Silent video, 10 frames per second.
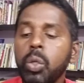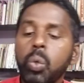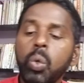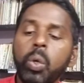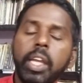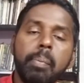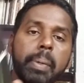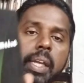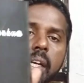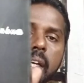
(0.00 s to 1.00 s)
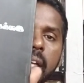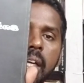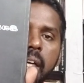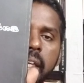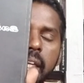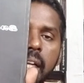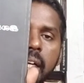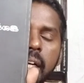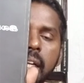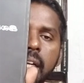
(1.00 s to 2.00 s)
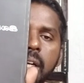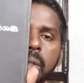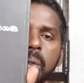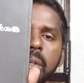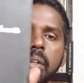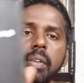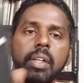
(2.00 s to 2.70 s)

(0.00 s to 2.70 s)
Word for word: நூலுடைய பெயர் இலக்கண நானூறு